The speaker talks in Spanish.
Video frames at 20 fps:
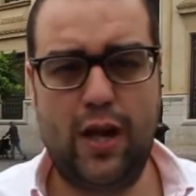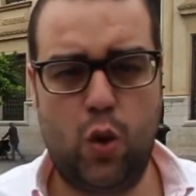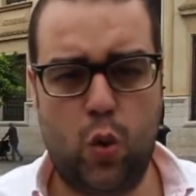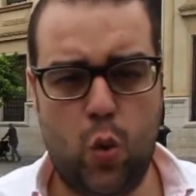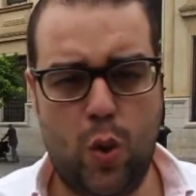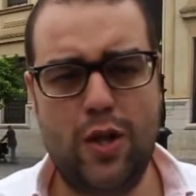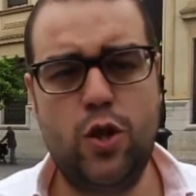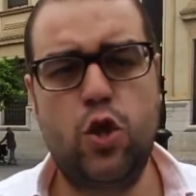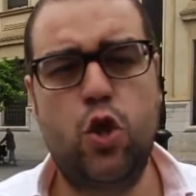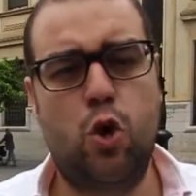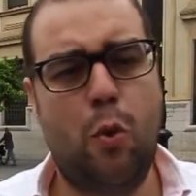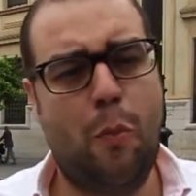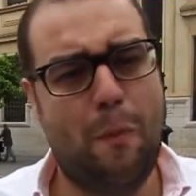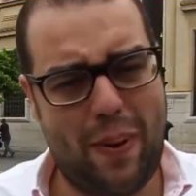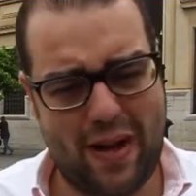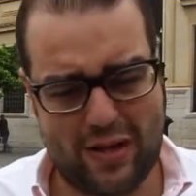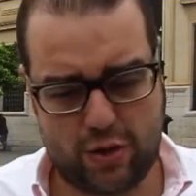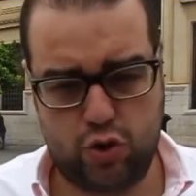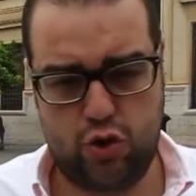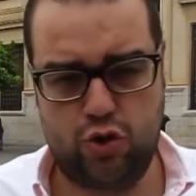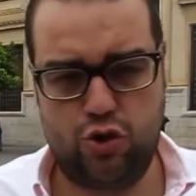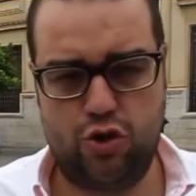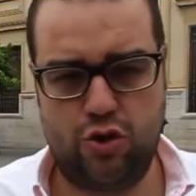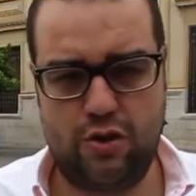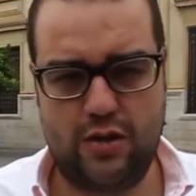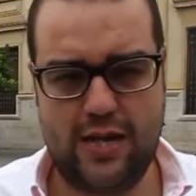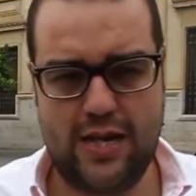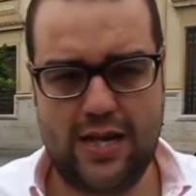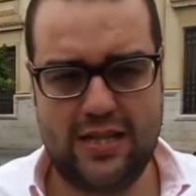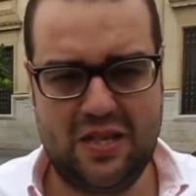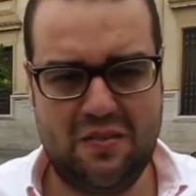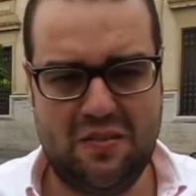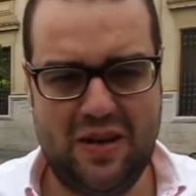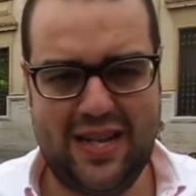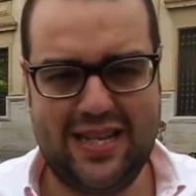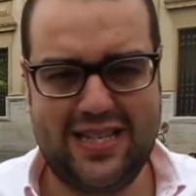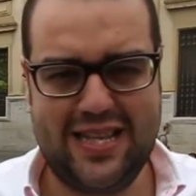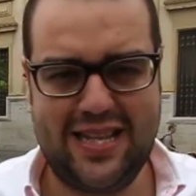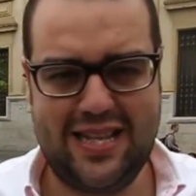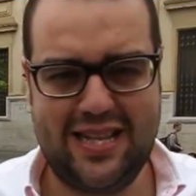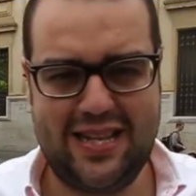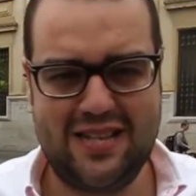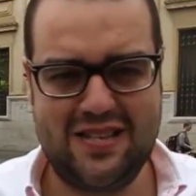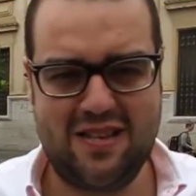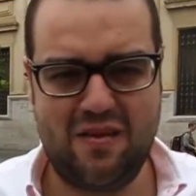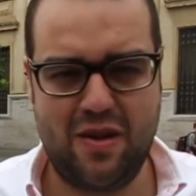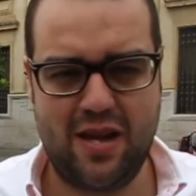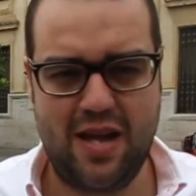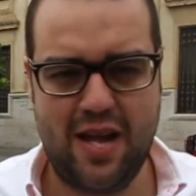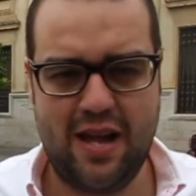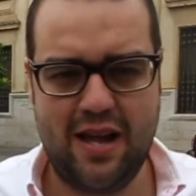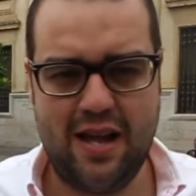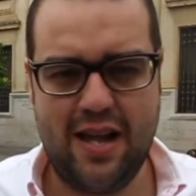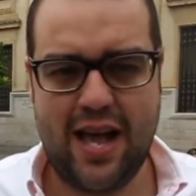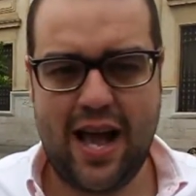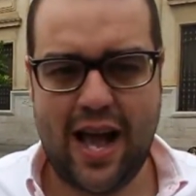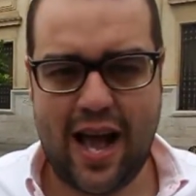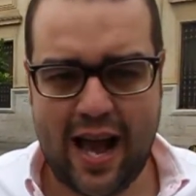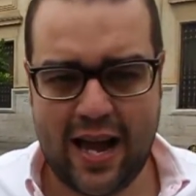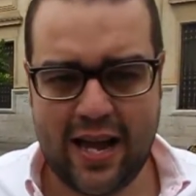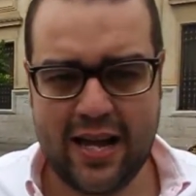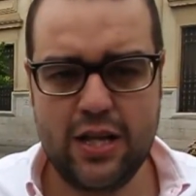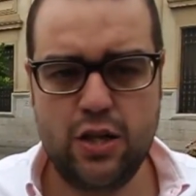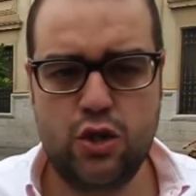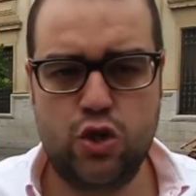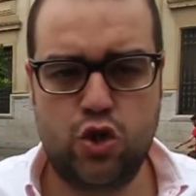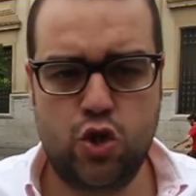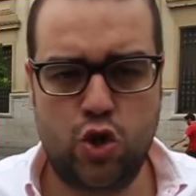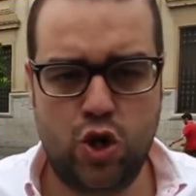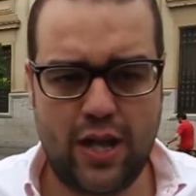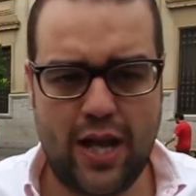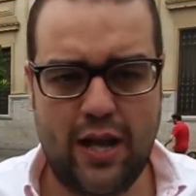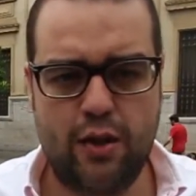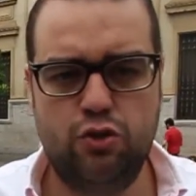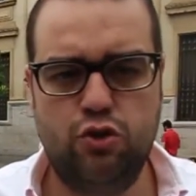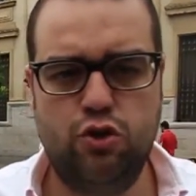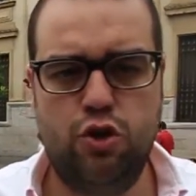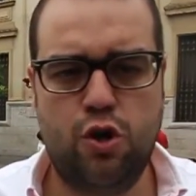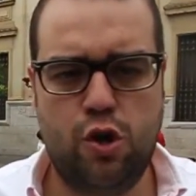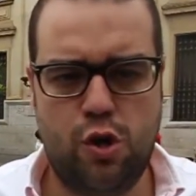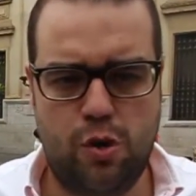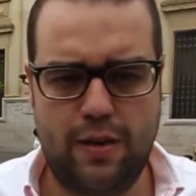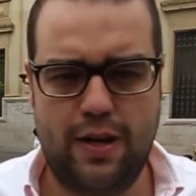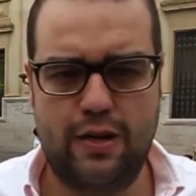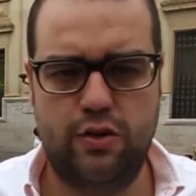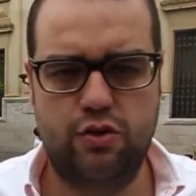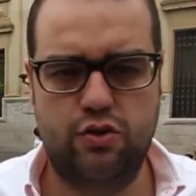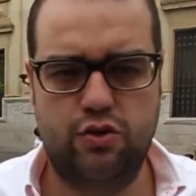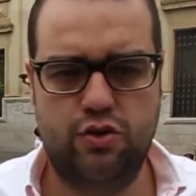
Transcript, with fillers: ¿En cuántos pasos de la Semana Santa de Sevilla hay soldados romanos?